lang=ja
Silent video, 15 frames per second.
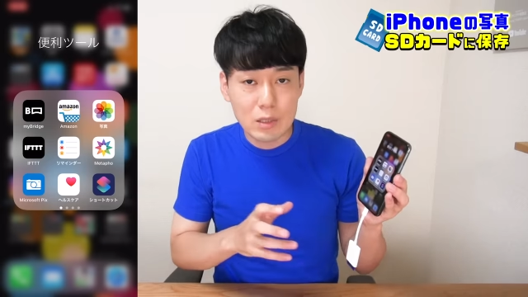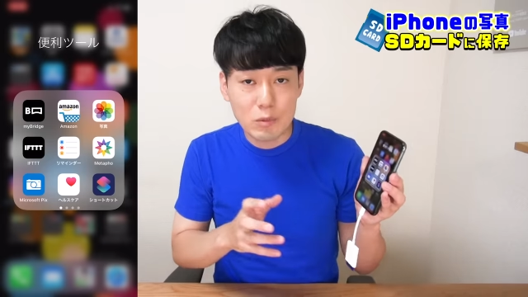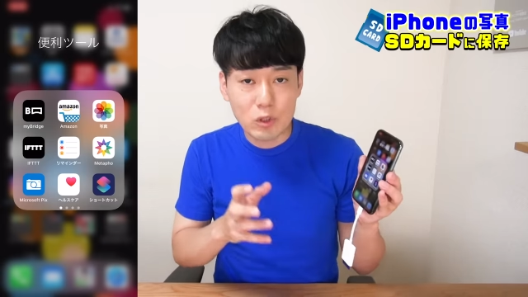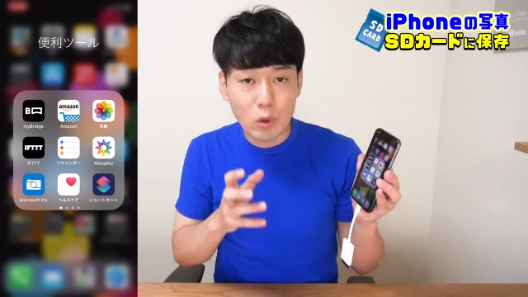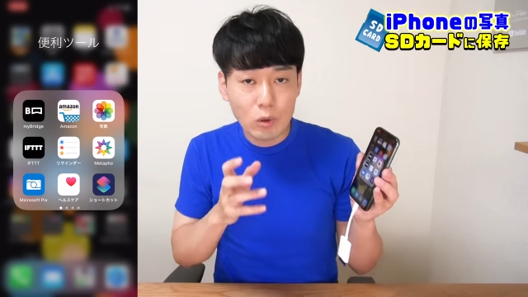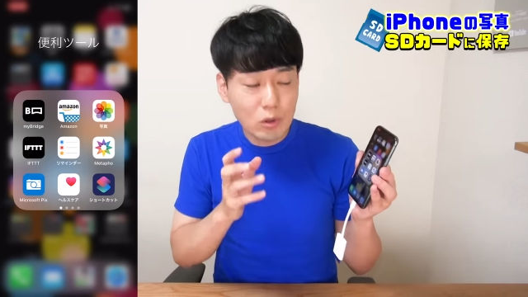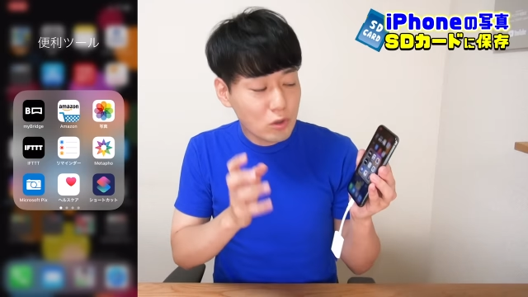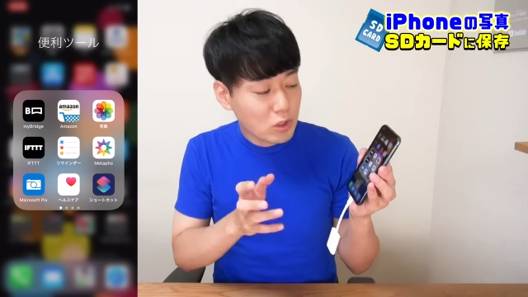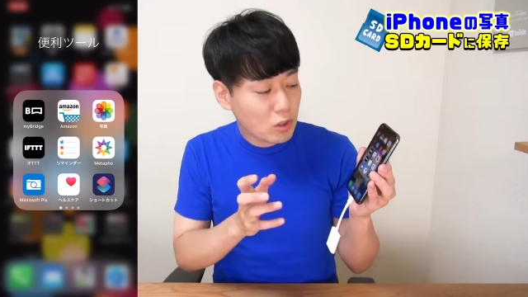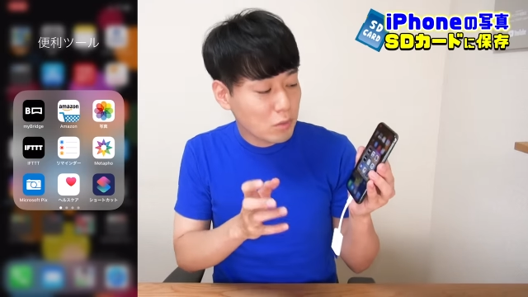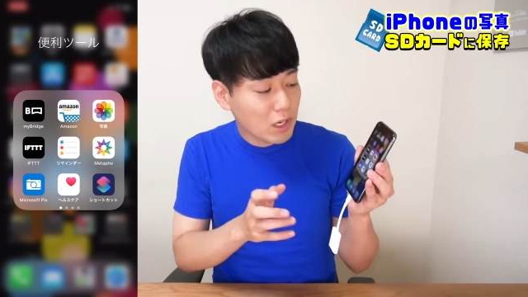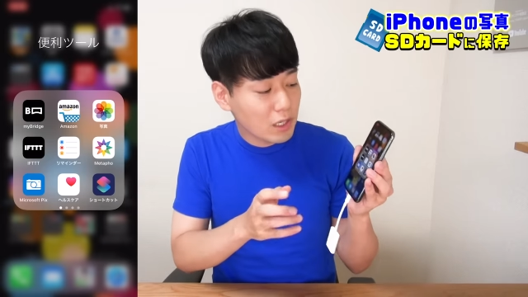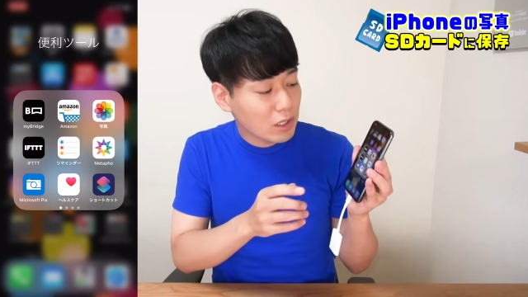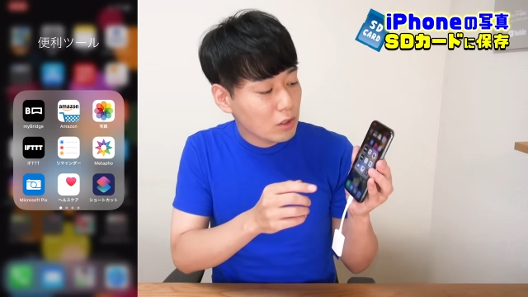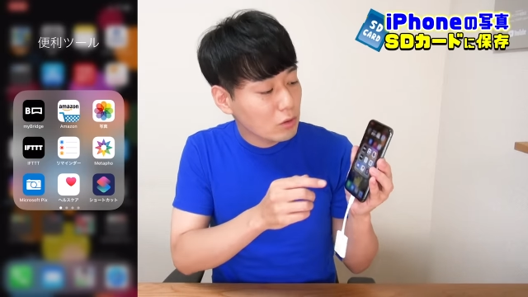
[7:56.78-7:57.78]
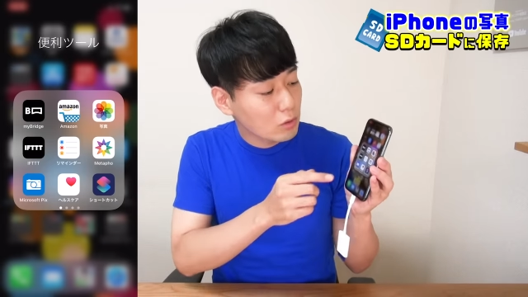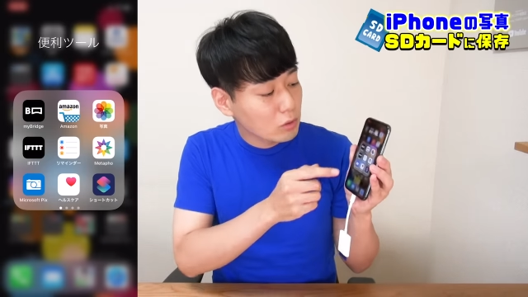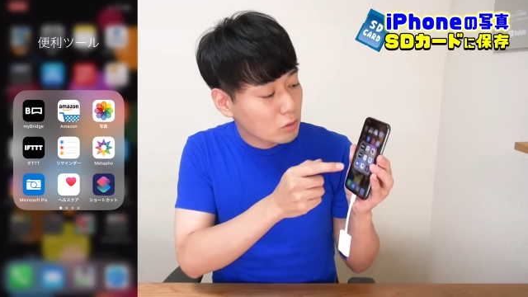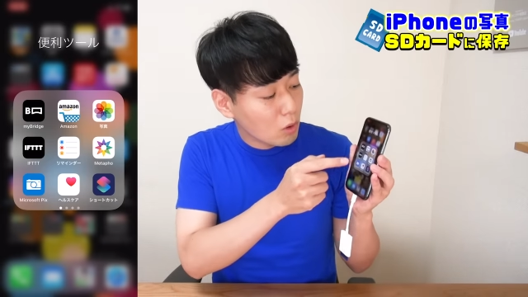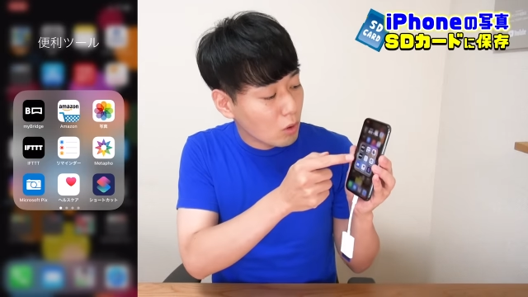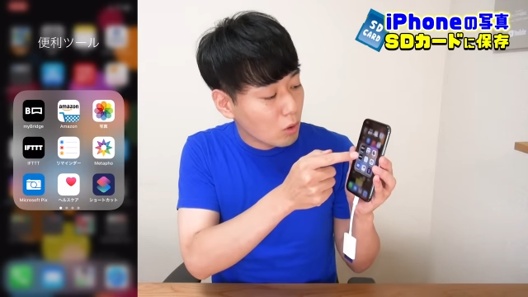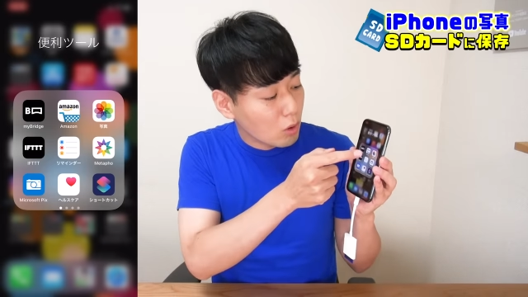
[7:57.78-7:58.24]
どういう仕組みかという
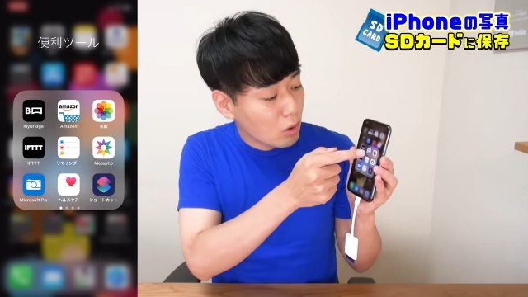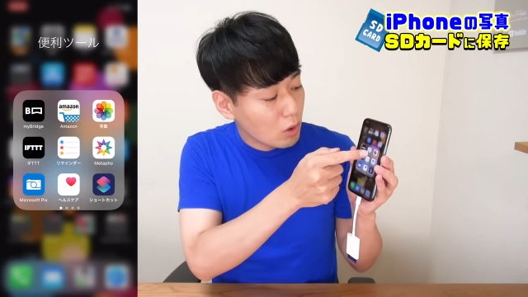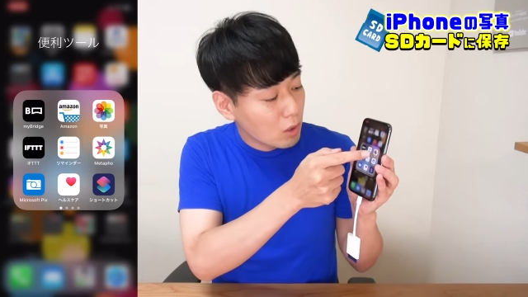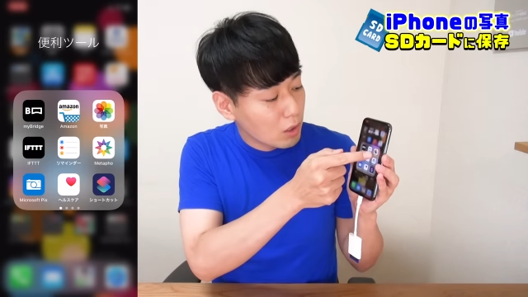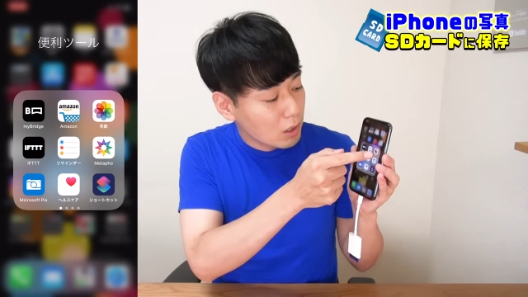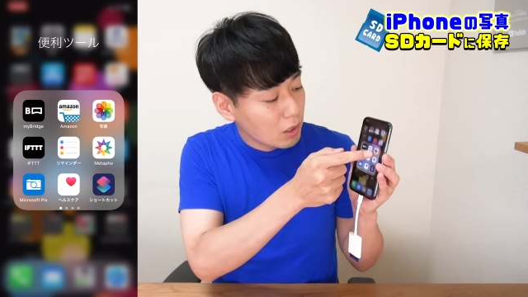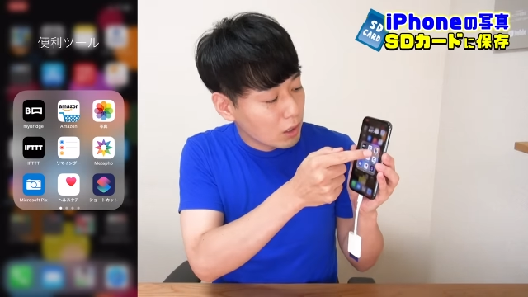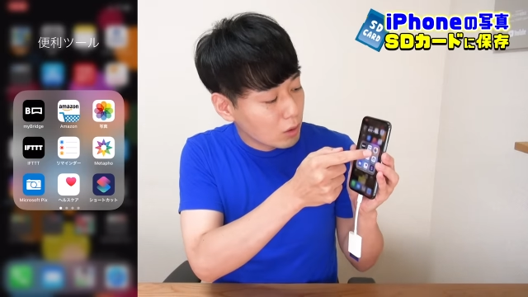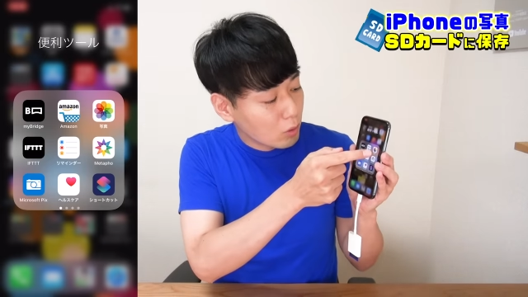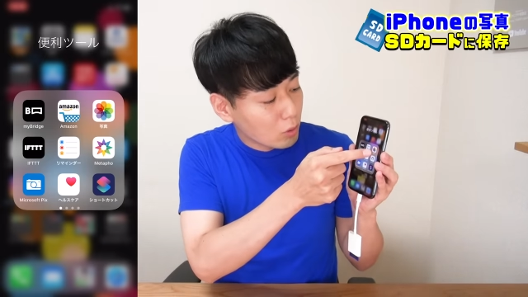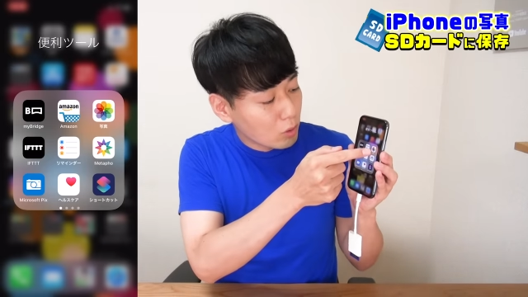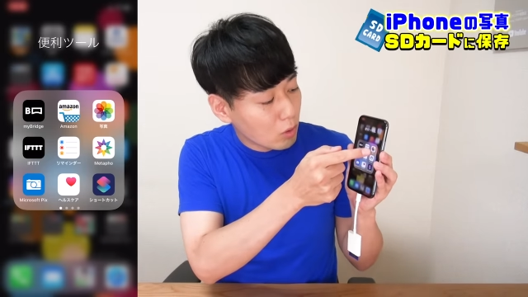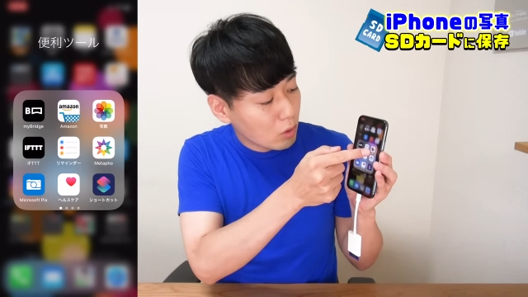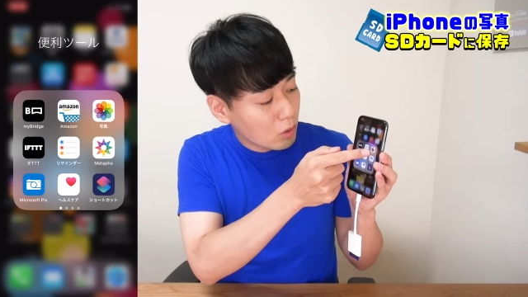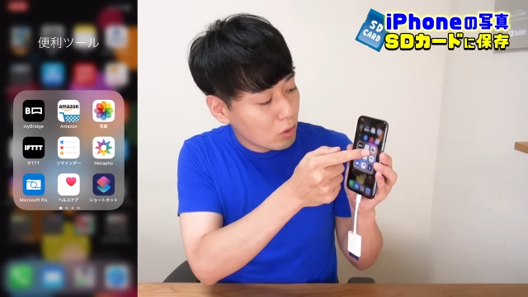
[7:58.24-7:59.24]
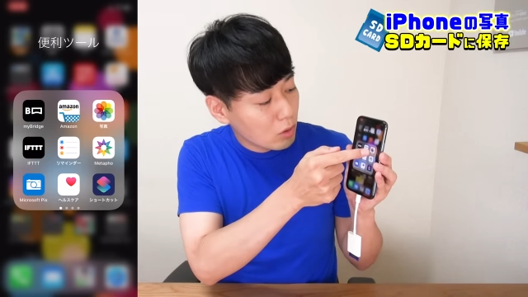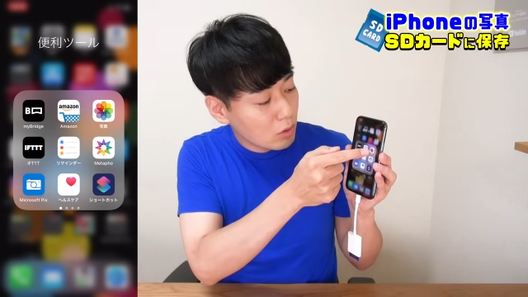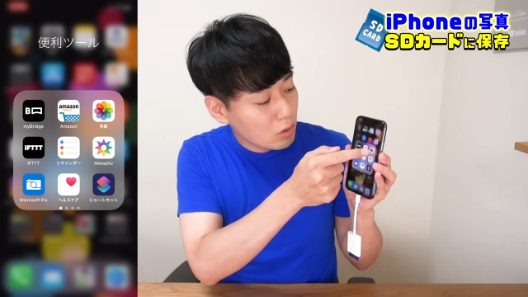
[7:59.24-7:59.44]
と、この